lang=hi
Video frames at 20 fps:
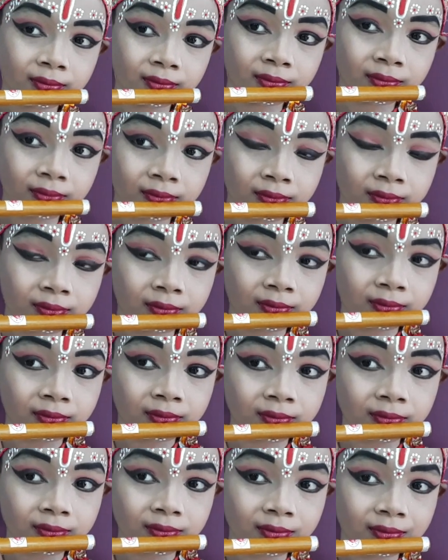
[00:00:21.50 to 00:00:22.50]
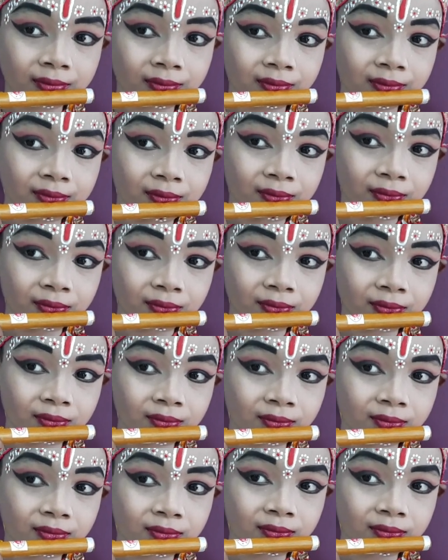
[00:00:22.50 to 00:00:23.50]
ऑनलाइन डांस कंपटीशन
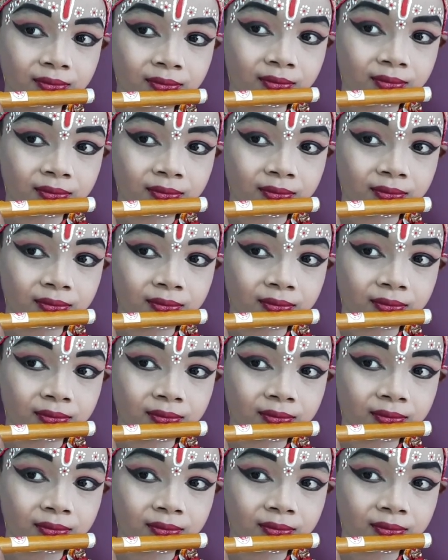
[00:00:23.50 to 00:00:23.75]
तो चलिए